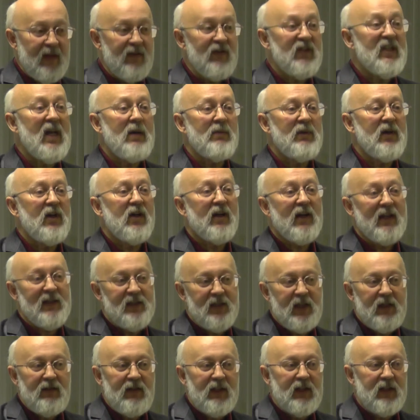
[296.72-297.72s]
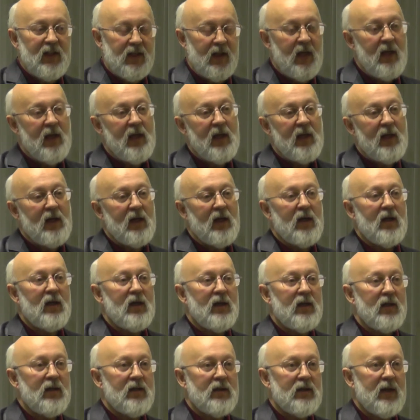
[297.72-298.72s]
в самых разных видах
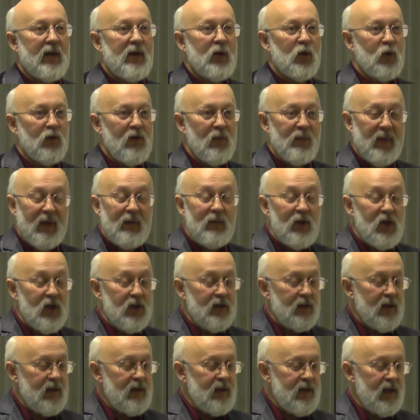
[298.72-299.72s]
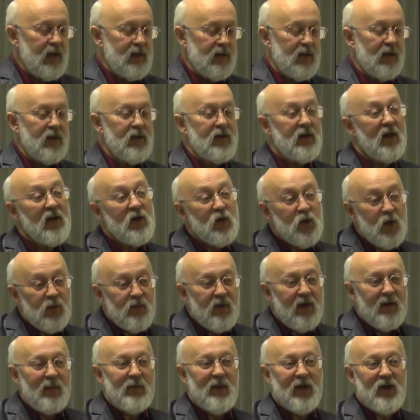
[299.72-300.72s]
э, торгово-промышленной деятельности. Я
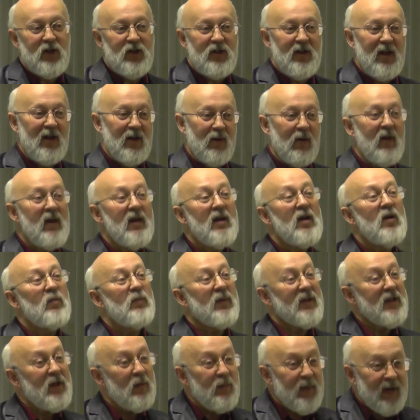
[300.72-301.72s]
особо обращаю на